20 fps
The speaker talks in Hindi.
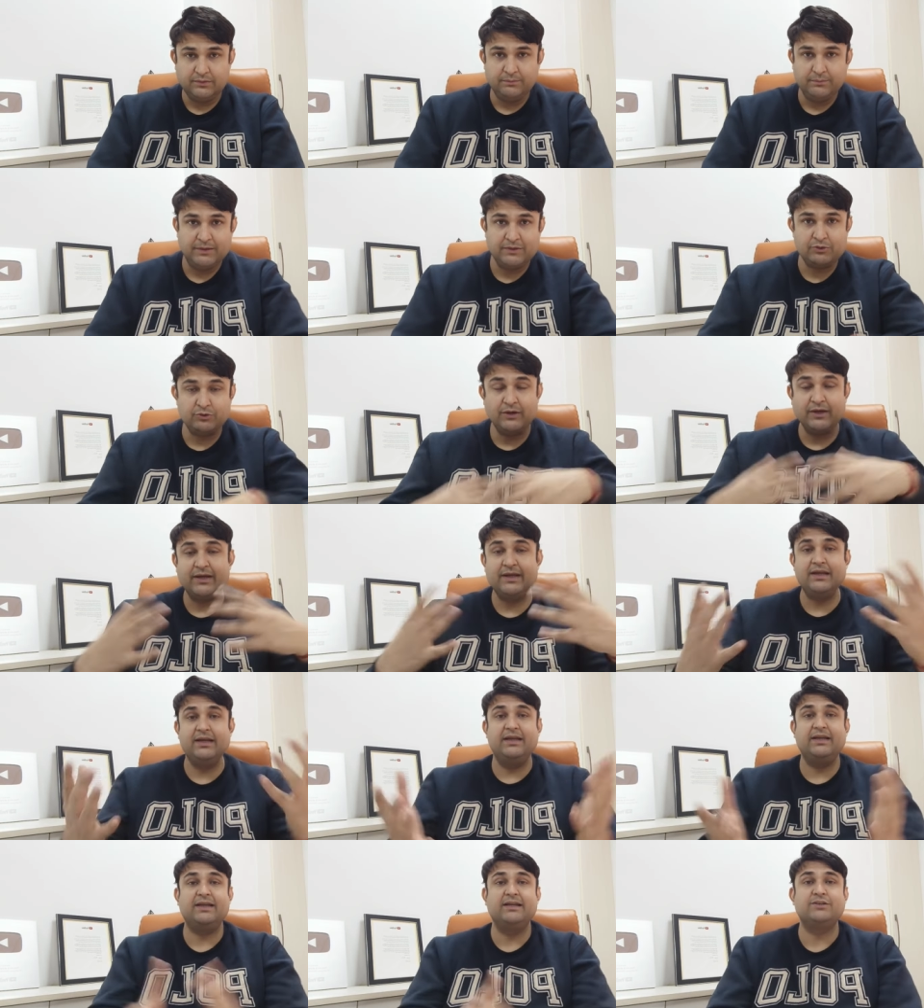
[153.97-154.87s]
बच्चों के
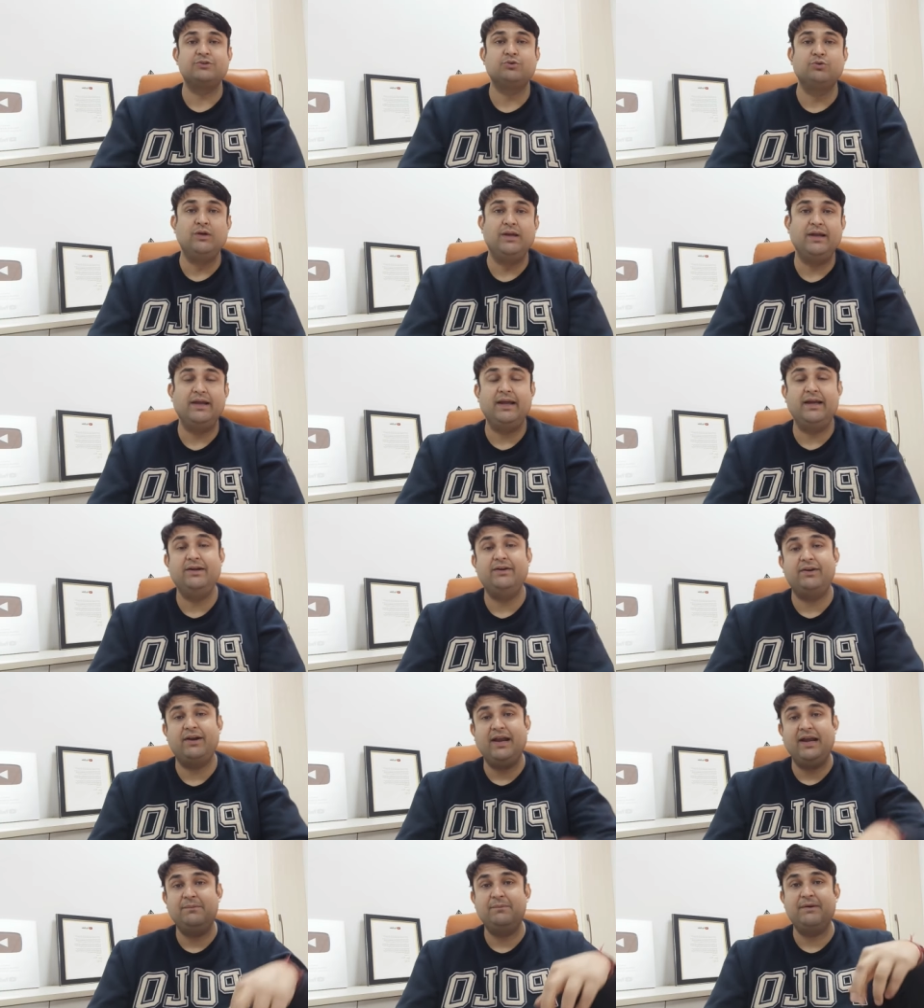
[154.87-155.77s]
खेलने के झूले हैं
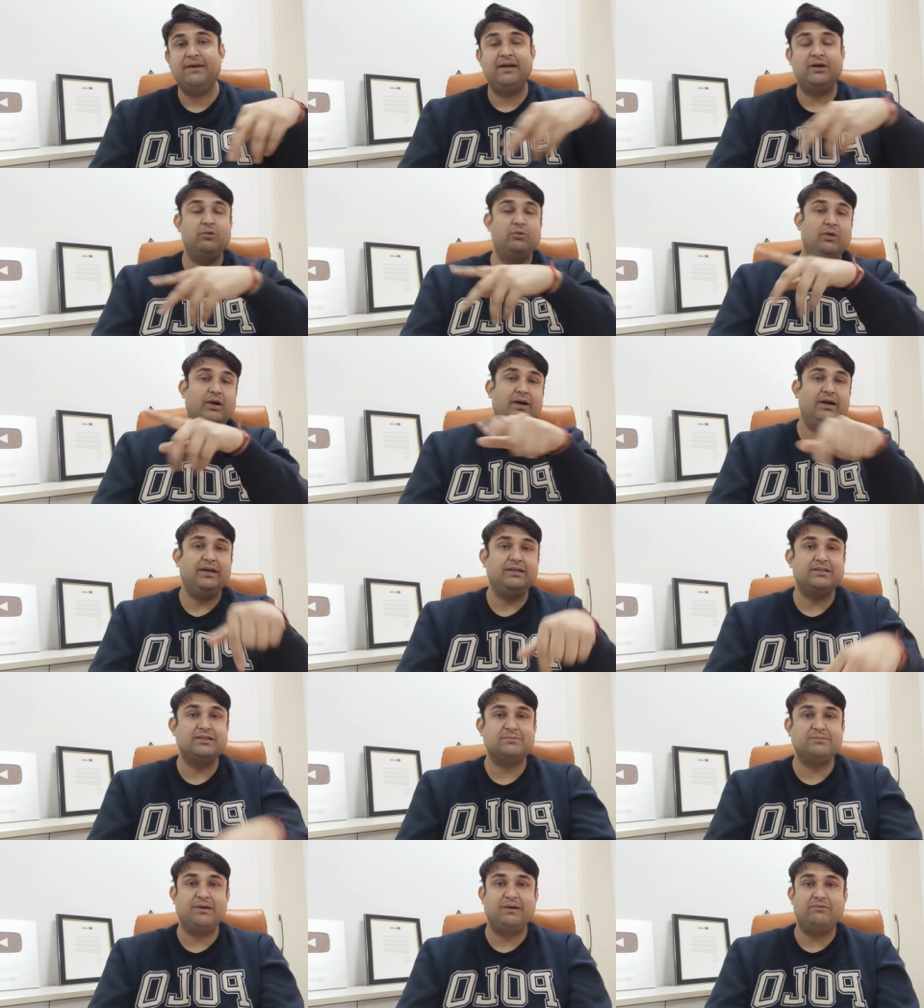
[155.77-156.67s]
ट्रैक बना हुआ है
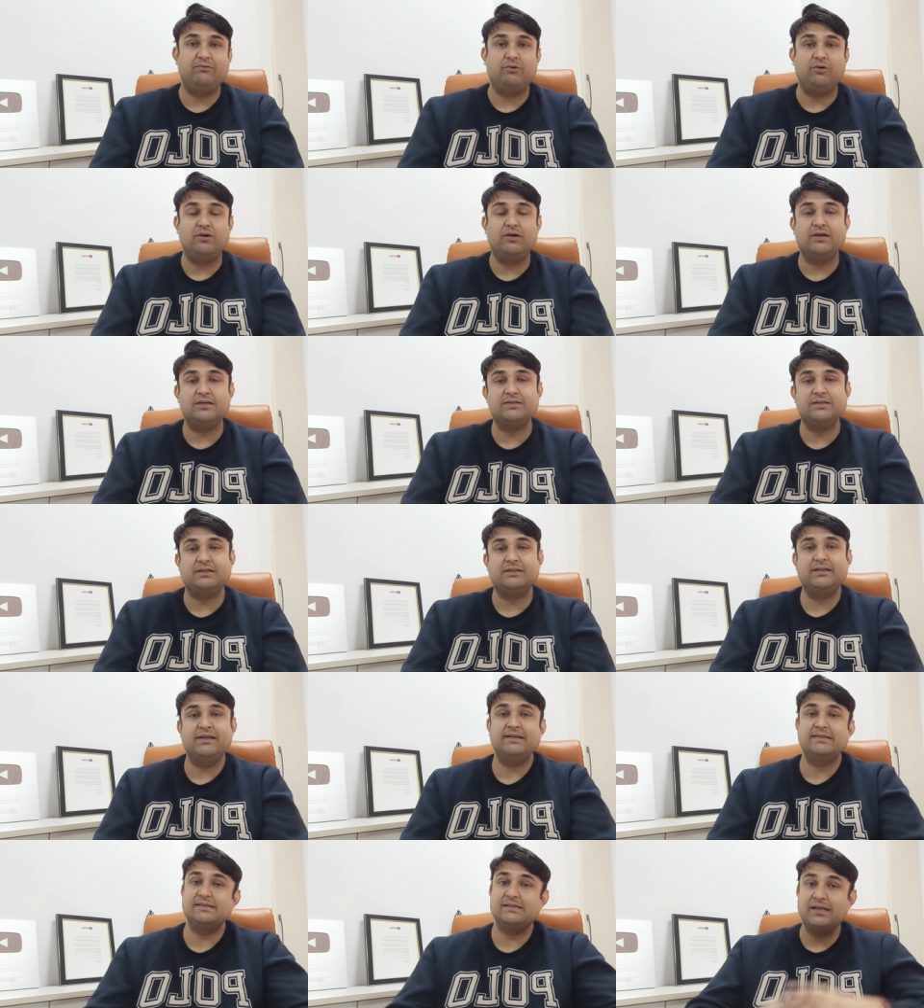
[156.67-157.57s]
जिसपे आप वॉक कर
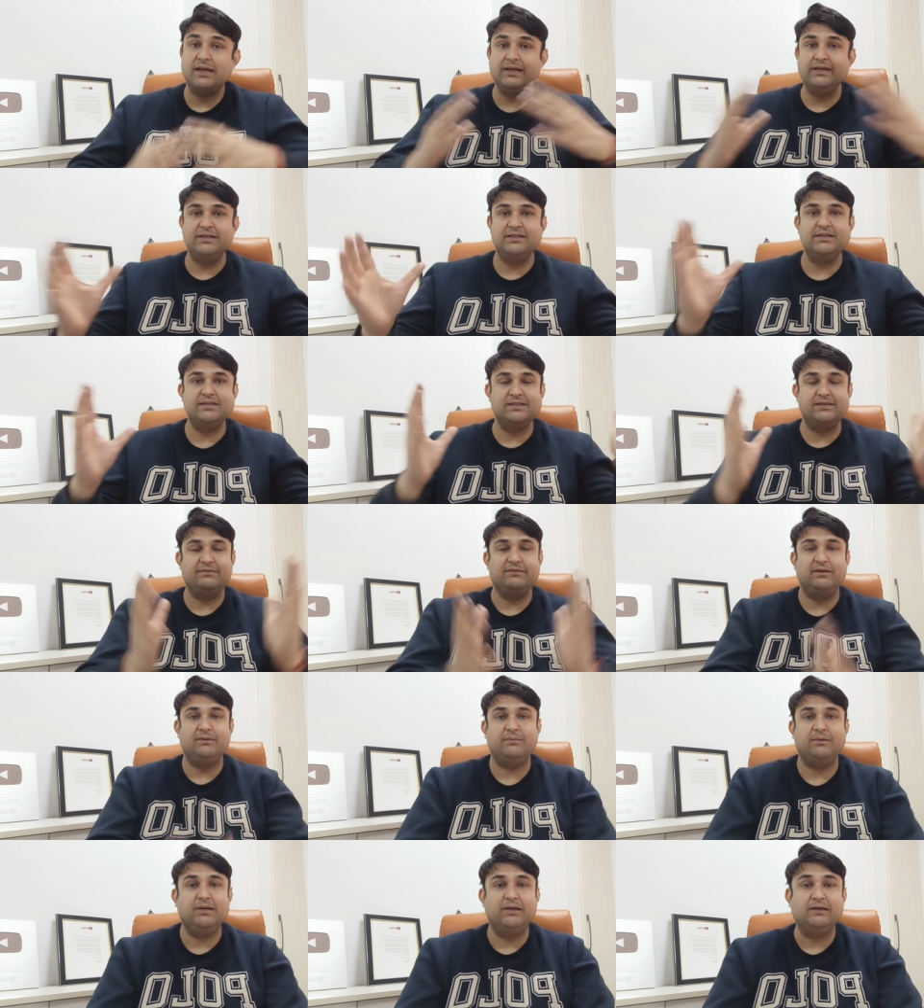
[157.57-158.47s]
सकते हैं सारी चीजें
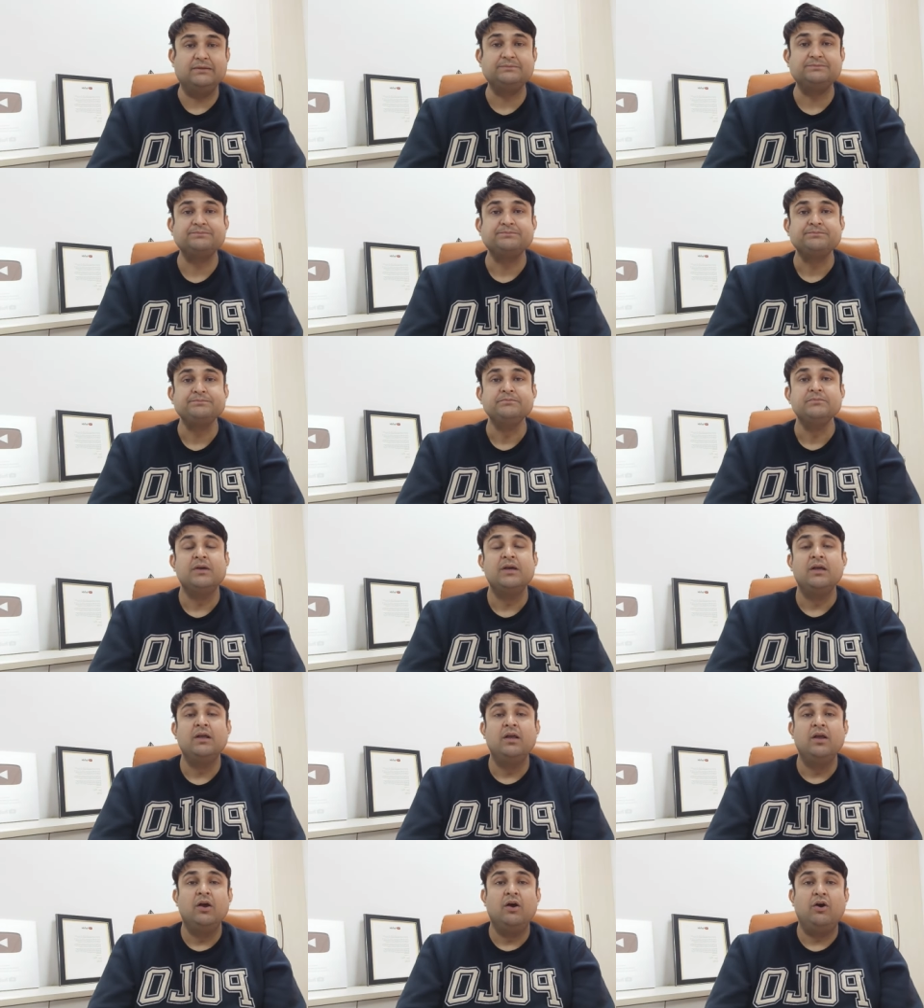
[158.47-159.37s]
अवेलेबल हैं
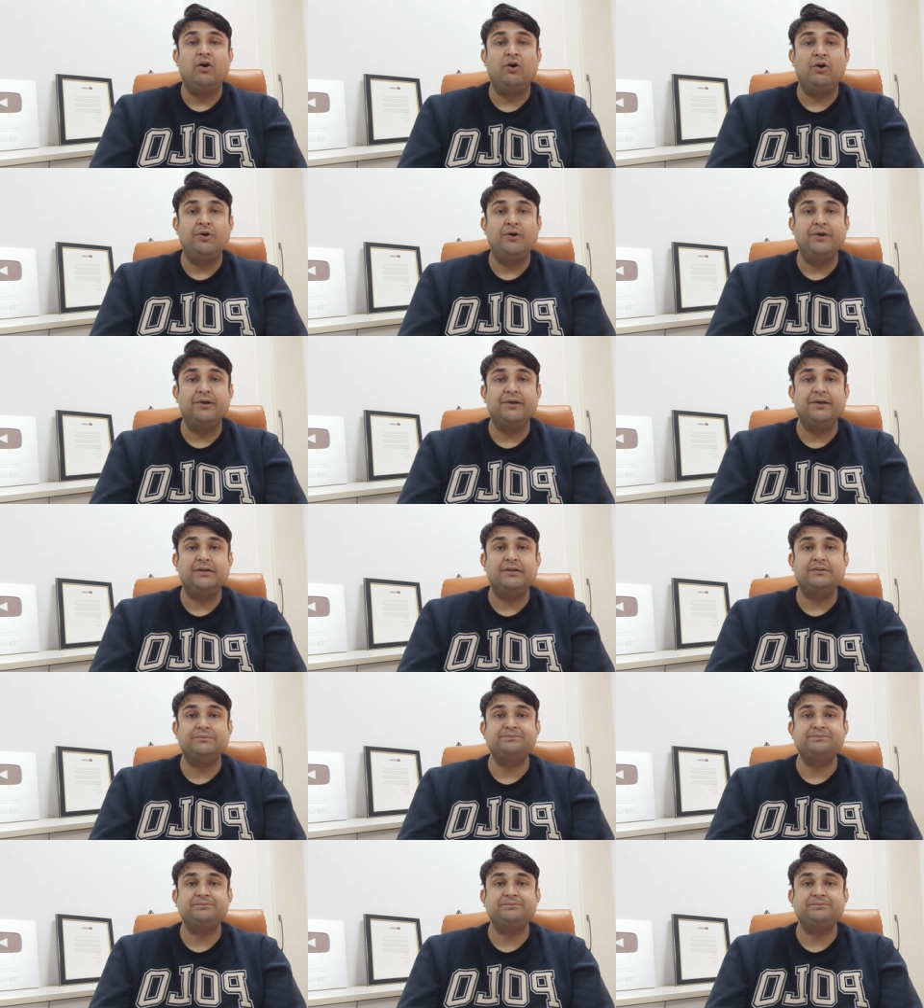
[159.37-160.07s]
और